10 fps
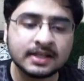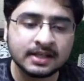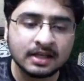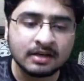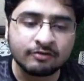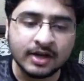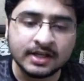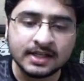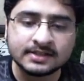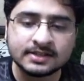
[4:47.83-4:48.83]
एक
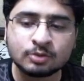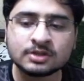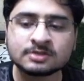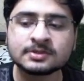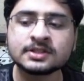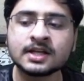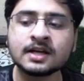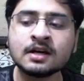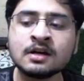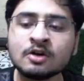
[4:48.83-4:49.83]
इनफाइनाइट सीक्वेंस बन
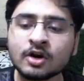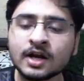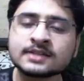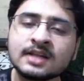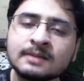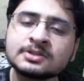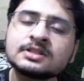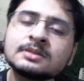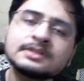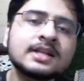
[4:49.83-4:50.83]
जाएगा और ऐसे आप जितने
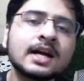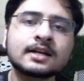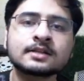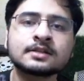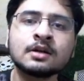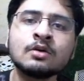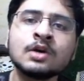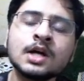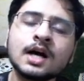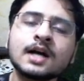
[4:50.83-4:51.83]
मर्जी ऐड करते रहो
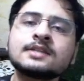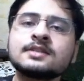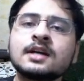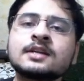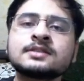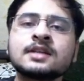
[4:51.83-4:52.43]
आगे से आगे से